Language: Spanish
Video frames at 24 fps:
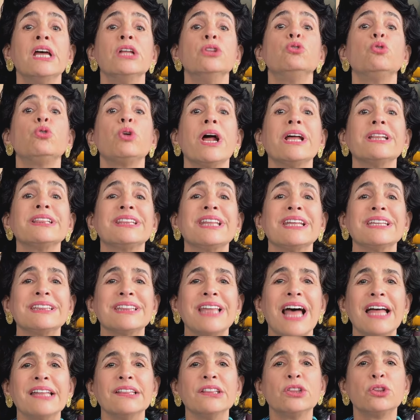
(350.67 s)
durante
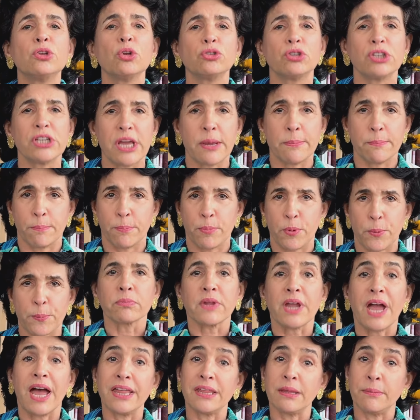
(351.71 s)
tanto tiempo.
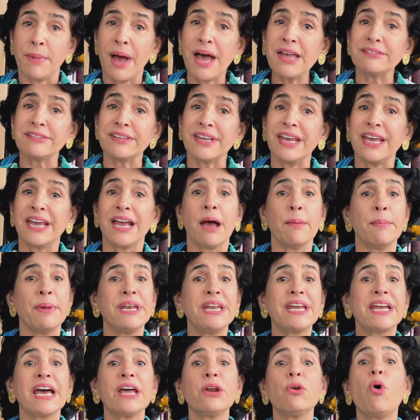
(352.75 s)
Además, en
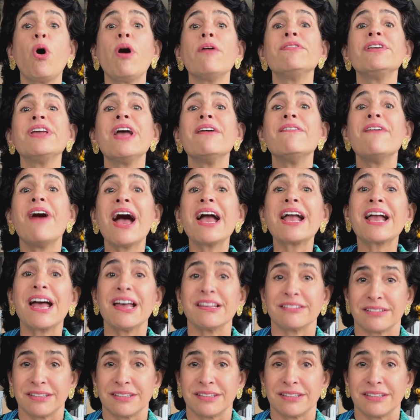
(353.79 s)
América no había vacas